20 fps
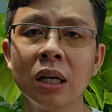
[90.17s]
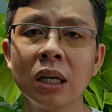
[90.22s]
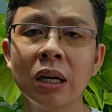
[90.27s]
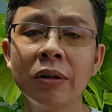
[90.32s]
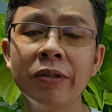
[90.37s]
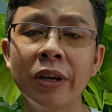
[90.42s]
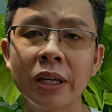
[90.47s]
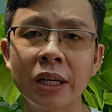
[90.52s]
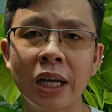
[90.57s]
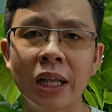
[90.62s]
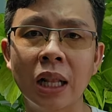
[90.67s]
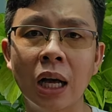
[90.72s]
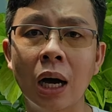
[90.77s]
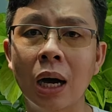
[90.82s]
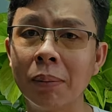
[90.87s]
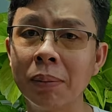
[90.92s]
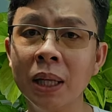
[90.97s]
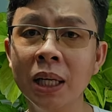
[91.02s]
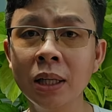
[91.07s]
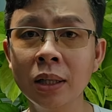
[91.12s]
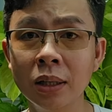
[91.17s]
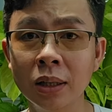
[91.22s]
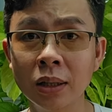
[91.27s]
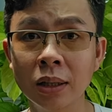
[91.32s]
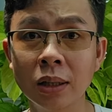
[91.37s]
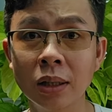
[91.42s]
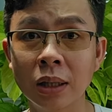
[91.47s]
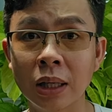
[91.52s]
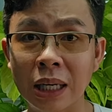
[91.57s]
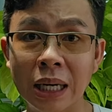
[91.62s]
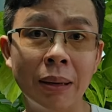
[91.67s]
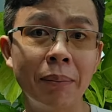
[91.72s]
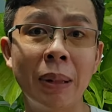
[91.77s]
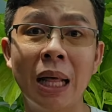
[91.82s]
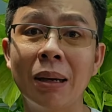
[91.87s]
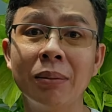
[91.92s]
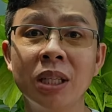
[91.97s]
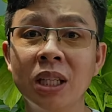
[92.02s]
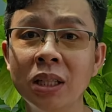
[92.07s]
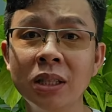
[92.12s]
cái việc này là hợp lý thì anh em
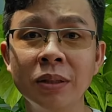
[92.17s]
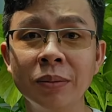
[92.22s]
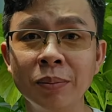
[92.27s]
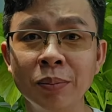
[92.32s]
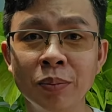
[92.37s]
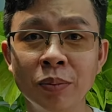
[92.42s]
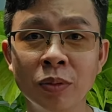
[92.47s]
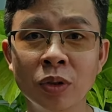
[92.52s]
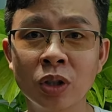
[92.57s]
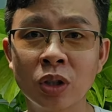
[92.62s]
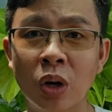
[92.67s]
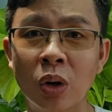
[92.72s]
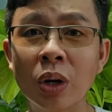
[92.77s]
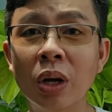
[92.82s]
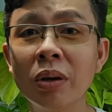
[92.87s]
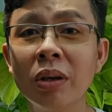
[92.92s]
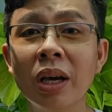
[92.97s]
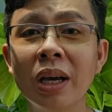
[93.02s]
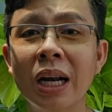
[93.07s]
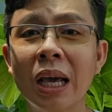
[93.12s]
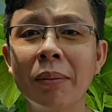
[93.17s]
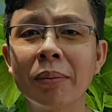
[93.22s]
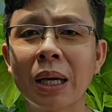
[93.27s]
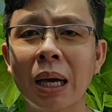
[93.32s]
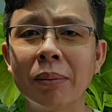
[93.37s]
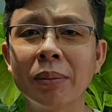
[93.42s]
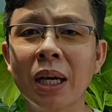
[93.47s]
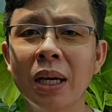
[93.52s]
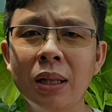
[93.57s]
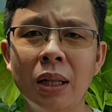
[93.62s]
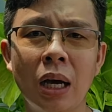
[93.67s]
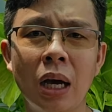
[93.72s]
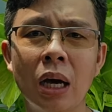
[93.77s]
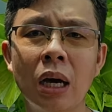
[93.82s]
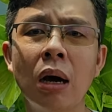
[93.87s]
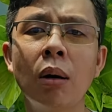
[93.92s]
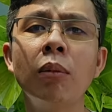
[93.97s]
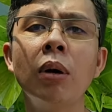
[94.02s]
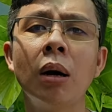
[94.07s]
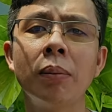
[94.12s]
làm thôi còn nếu như anh em cảm thấy là
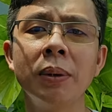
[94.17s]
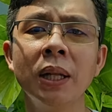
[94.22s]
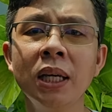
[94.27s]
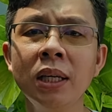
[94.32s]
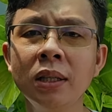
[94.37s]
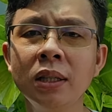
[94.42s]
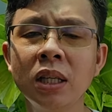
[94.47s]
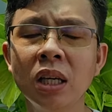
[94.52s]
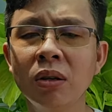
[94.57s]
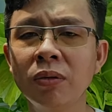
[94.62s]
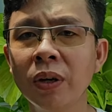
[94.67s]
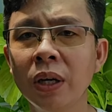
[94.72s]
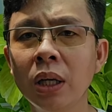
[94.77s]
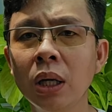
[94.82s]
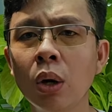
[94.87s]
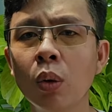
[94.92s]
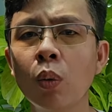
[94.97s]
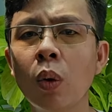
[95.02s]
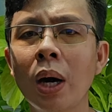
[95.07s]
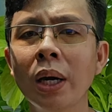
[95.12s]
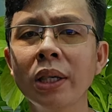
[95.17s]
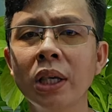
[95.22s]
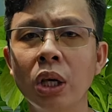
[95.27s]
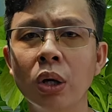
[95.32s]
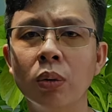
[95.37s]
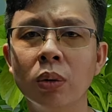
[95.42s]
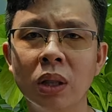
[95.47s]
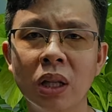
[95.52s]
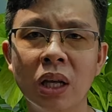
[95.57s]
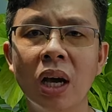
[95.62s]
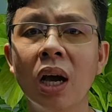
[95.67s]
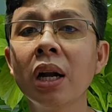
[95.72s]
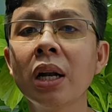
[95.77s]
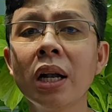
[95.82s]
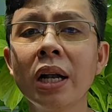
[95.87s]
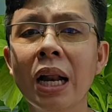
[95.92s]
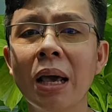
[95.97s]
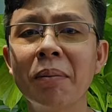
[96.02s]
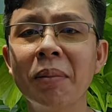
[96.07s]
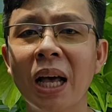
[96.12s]
không hợp lý chi phí nó quá nhiều lợi ích
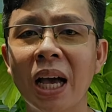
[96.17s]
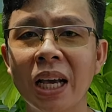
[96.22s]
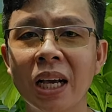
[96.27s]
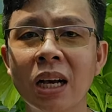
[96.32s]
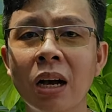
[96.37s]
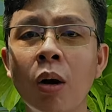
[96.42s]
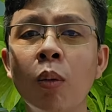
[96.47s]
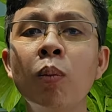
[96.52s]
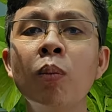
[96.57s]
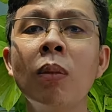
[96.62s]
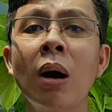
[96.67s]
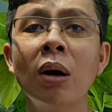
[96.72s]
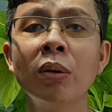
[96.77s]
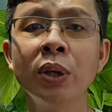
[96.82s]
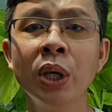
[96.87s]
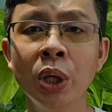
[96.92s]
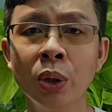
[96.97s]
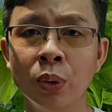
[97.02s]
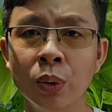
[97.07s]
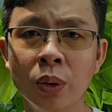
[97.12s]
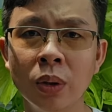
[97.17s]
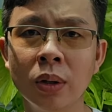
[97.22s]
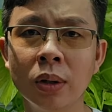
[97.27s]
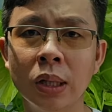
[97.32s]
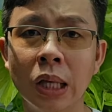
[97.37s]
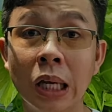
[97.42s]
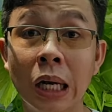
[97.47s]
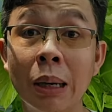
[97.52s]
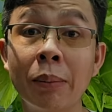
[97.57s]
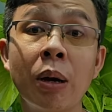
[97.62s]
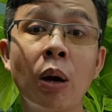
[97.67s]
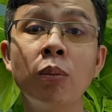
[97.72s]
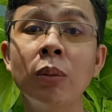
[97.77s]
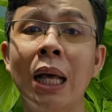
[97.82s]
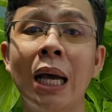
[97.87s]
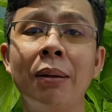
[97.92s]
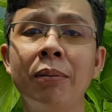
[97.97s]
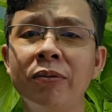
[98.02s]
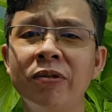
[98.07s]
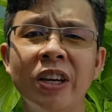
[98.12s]
nó đem lại không bao nhiêu thì anh em không
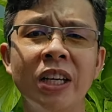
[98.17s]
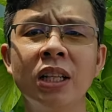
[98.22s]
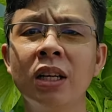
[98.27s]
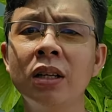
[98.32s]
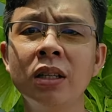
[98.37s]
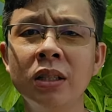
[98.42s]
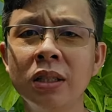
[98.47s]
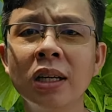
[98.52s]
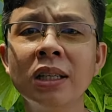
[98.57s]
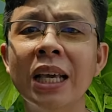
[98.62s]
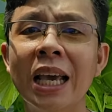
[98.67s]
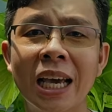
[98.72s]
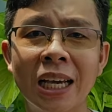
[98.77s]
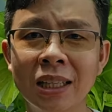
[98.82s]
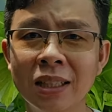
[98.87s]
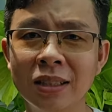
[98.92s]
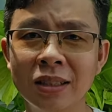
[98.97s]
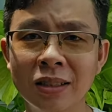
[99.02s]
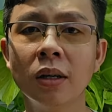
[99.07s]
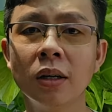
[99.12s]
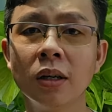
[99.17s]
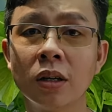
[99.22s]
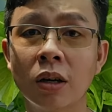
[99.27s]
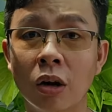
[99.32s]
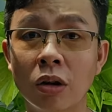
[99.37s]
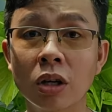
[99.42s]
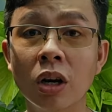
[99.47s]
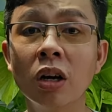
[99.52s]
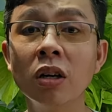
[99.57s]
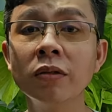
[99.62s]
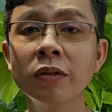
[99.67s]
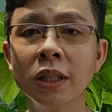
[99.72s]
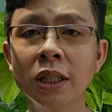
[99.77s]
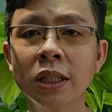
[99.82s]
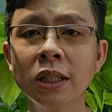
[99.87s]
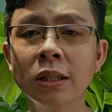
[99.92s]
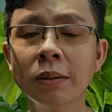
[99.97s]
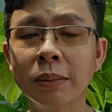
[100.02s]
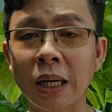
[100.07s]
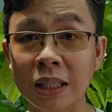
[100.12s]
làm vậy thôi đơn giản còn đối
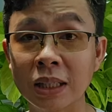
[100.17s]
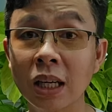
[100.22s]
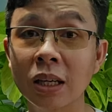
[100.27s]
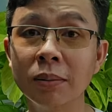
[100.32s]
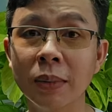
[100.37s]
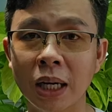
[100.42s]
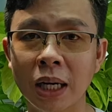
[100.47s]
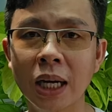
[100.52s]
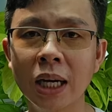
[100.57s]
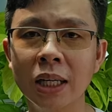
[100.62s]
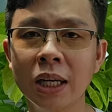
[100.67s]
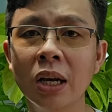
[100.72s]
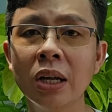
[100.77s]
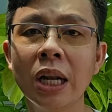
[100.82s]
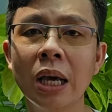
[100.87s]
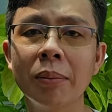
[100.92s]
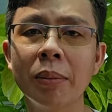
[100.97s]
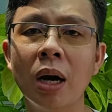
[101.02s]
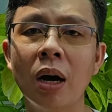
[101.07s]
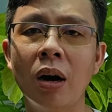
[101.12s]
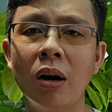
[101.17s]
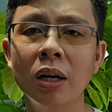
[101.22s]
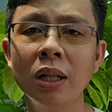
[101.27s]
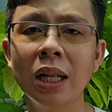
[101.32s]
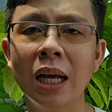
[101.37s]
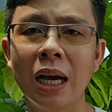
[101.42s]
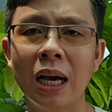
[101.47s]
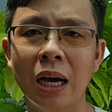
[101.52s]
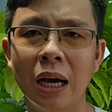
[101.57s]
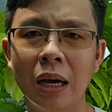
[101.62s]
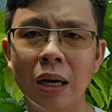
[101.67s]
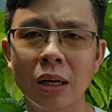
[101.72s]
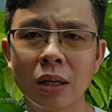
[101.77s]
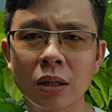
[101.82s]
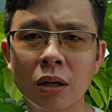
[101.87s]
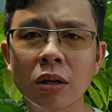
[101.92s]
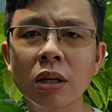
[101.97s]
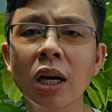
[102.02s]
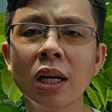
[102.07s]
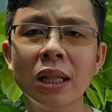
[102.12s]
với bản thân mình á nếu anh em hỏi là
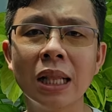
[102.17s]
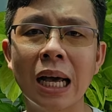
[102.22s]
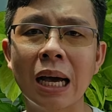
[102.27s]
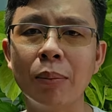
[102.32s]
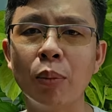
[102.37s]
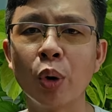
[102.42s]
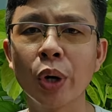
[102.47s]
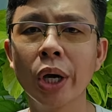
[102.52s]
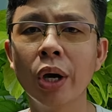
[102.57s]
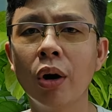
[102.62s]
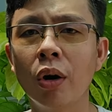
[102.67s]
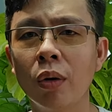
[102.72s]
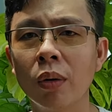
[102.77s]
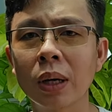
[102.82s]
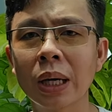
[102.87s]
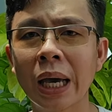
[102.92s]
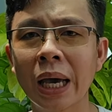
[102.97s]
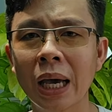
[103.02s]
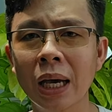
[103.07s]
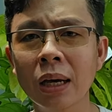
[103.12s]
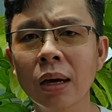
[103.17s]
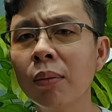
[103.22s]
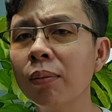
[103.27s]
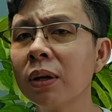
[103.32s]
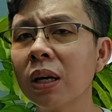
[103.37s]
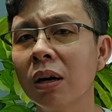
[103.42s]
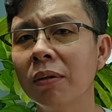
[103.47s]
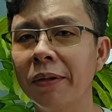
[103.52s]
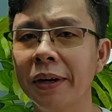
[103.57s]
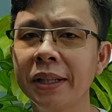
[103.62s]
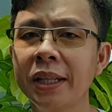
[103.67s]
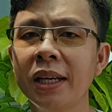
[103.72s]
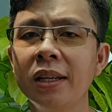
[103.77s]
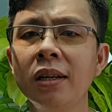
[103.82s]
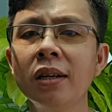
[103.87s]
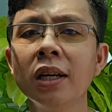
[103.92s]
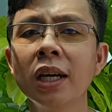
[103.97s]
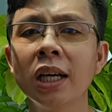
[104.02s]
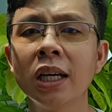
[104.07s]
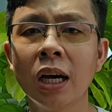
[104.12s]
có nên làm một cái hột cá không cần phải thay
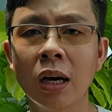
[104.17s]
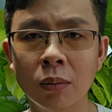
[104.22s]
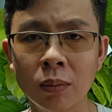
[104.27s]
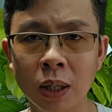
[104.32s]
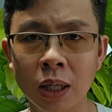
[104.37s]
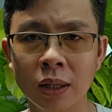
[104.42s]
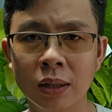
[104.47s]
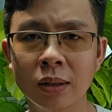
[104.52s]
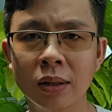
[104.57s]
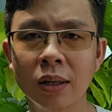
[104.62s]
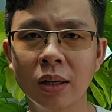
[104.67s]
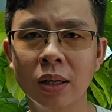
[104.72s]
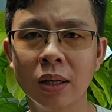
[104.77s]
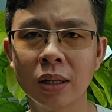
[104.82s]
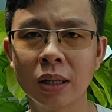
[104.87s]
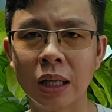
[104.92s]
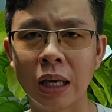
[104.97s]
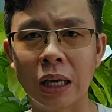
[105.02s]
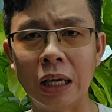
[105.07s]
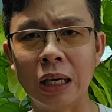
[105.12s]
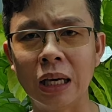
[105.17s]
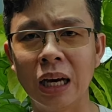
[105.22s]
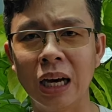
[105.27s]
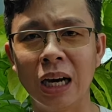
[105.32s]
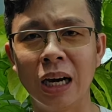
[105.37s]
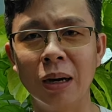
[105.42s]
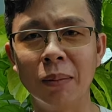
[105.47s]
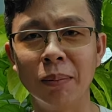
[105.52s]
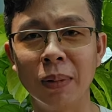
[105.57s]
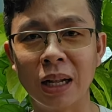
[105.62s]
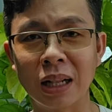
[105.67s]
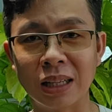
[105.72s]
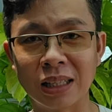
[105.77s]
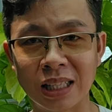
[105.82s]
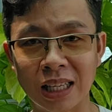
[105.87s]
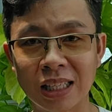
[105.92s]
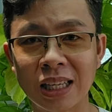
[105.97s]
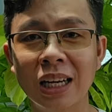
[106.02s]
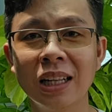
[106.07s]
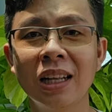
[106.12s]
nước hay không á thì uh, mình
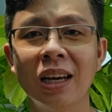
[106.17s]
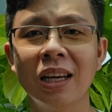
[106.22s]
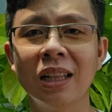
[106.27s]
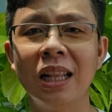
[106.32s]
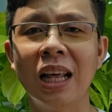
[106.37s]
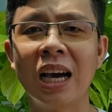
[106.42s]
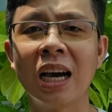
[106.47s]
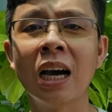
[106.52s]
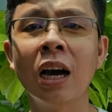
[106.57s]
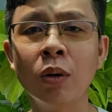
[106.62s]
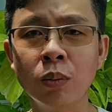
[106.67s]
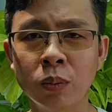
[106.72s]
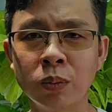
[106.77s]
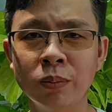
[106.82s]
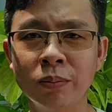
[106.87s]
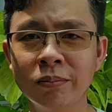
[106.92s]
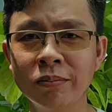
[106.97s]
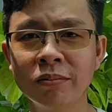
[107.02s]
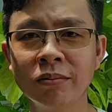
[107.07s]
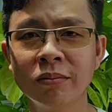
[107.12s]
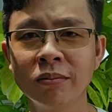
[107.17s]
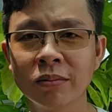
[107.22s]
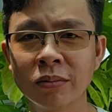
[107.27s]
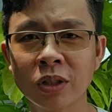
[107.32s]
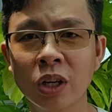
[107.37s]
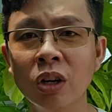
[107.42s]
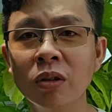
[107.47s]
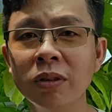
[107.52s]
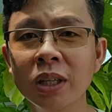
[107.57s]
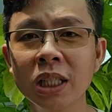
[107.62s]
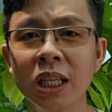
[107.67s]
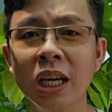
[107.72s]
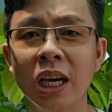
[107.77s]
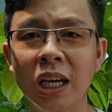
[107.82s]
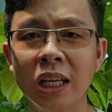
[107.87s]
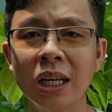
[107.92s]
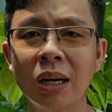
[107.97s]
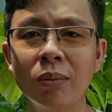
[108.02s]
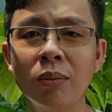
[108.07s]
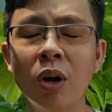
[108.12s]
sẽ trả lời là không đối với cái
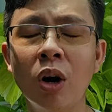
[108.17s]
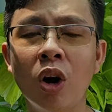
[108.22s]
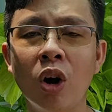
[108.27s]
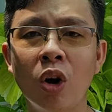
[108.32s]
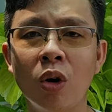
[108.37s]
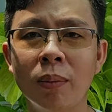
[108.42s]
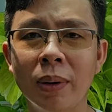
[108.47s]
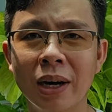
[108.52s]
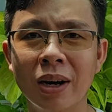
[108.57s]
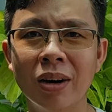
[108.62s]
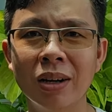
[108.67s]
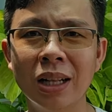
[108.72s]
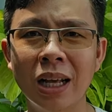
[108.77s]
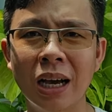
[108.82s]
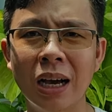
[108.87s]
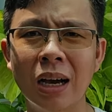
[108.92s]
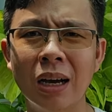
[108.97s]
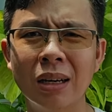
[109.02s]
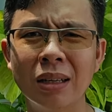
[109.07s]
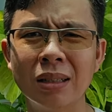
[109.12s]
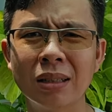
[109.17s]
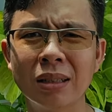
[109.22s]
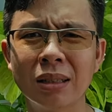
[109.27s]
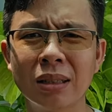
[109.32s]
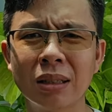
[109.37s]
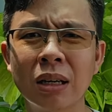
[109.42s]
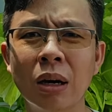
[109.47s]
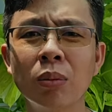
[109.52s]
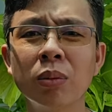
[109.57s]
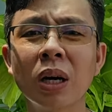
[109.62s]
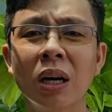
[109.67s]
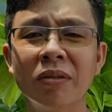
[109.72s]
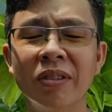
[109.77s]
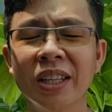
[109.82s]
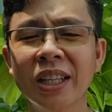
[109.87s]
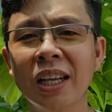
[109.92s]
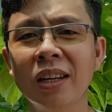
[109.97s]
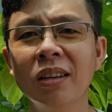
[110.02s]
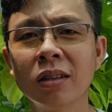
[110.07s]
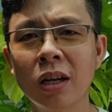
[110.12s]
hệ thống hồ mà gọi là không cần
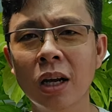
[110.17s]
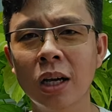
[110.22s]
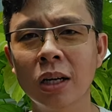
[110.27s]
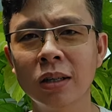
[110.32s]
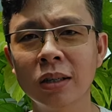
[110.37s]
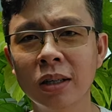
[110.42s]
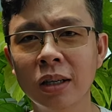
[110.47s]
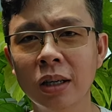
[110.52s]
phải thay nước đó